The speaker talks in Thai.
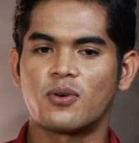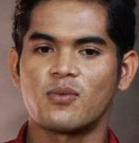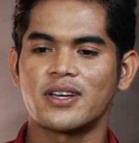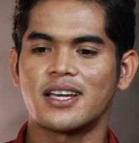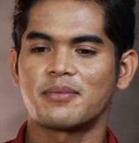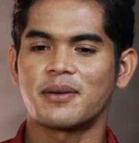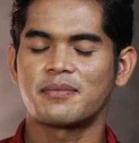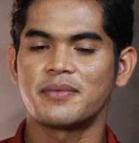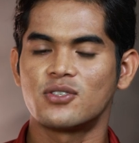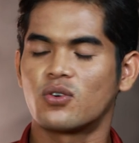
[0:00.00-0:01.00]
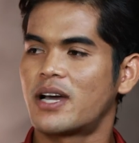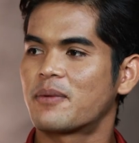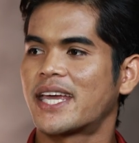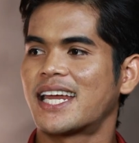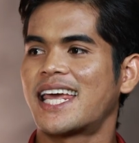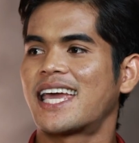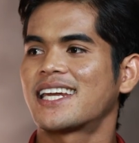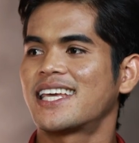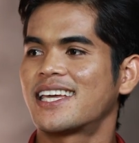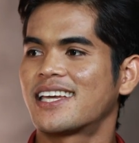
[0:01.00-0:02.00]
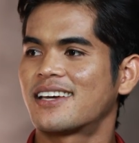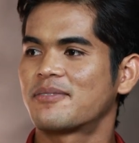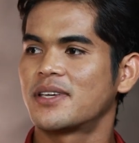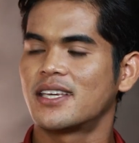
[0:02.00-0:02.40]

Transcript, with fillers: ผมก็ยังแบบมีสุขภาพแข็งแรงดีอย่างเงี้ย